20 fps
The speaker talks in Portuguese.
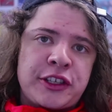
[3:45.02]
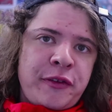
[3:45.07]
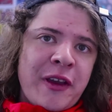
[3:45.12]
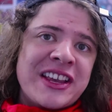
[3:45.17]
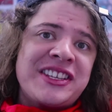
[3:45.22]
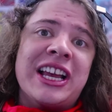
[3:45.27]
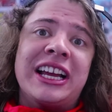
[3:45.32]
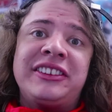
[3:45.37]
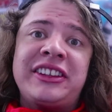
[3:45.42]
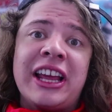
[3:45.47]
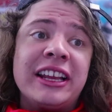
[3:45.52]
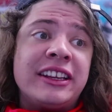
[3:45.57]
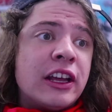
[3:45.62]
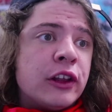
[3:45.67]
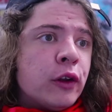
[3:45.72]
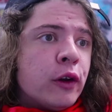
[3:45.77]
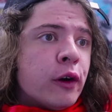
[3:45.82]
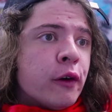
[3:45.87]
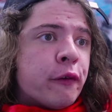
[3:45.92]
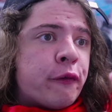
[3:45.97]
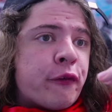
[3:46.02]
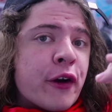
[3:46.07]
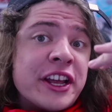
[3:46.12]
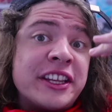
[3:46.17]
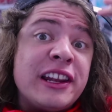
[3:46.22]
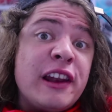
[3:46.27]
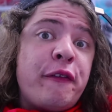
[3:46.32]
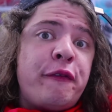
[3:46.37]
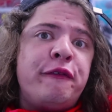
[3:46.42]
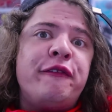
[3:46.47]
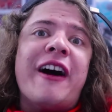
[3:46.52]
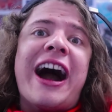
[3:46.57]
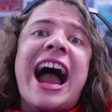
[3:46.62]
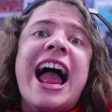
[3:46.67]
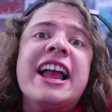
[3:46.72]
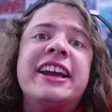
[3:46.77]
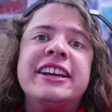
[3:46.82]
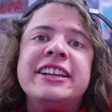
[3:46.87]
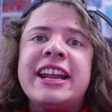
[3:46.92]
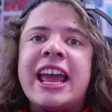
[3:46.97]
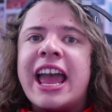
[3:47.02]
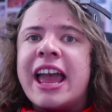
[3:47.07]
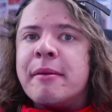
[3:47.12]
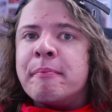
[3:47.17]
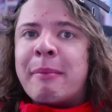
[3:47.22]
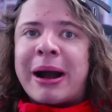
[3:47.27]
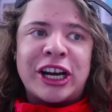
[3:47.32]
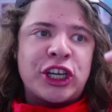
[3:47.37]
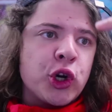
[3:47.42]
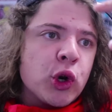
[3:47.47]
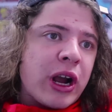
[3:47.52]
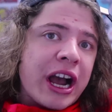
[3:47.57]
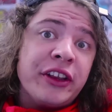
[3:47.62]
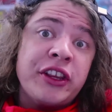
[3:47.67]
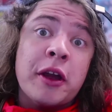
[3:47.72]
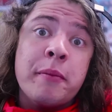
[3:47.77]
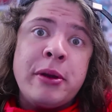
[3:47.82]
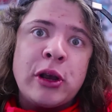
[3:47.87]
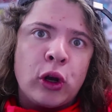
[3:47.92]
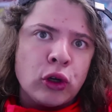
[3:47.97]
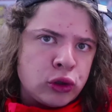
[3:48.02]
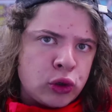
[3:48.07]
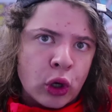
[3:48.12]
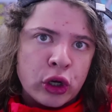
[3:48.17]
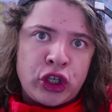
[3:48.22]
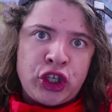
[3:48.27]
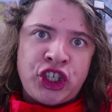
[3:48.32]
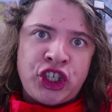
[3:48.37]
Às vezes até dando friendly fire, né? Machucando amigos do